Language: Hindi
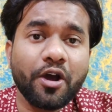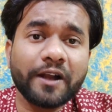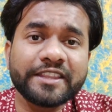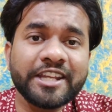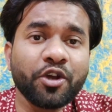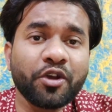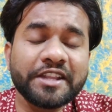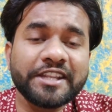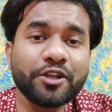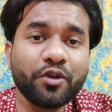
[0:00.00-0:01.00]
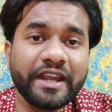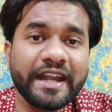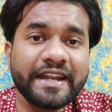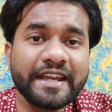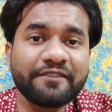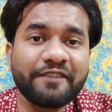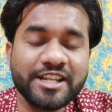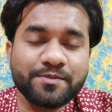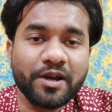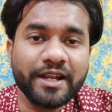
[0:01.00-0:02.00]
और तीनों के तीनों इंडियन
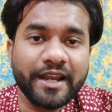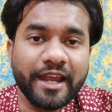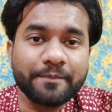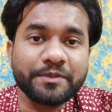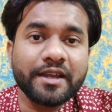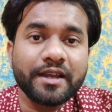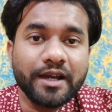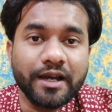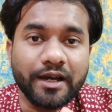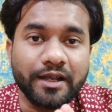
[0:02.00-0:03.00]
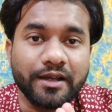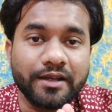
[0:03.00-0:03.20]
फास्ट बॉलर है आ,